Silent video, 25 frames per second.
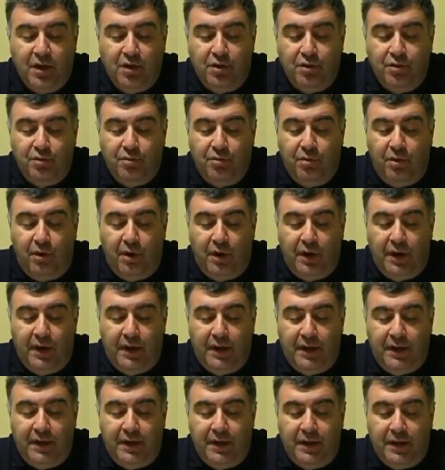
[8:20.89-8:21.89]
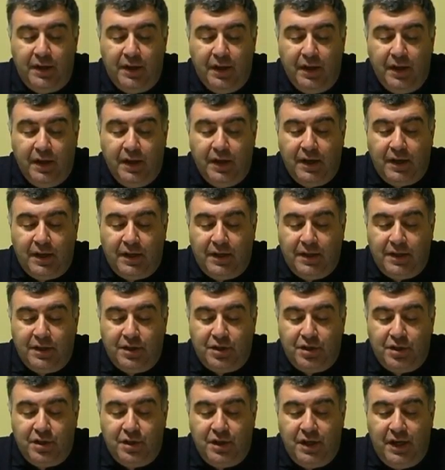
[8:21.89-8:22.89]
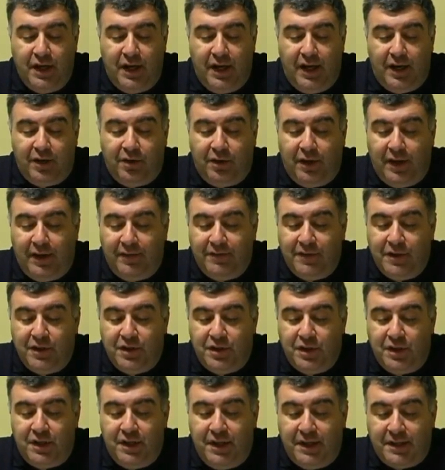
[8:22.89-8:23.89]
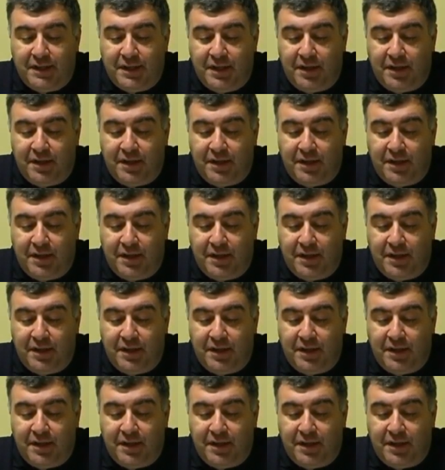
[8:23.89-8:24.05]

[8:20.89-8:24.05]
New Volley Gricignano alla vigilia